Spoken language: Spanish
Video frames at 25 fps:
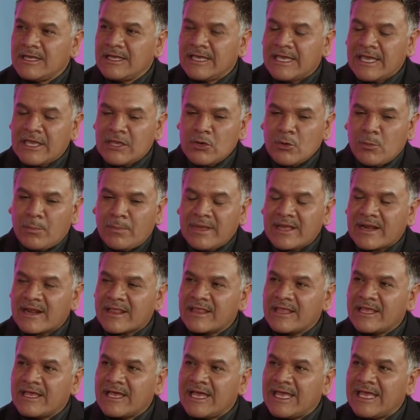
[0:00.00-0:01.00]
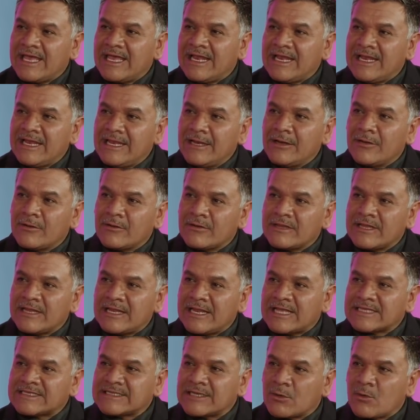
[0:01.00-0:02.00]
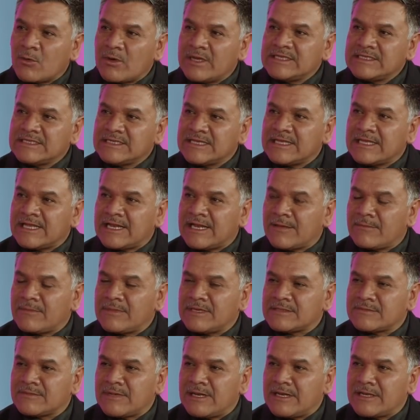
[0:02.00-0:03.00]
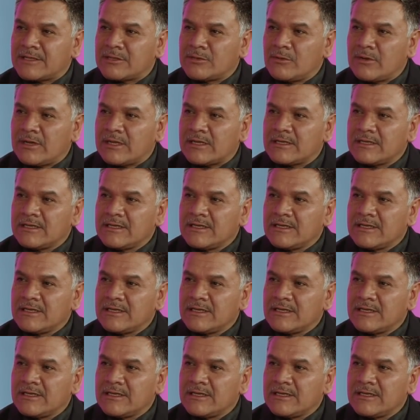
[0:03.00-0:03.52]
que yo perdía el hilo, la secuencia de la misma lectura.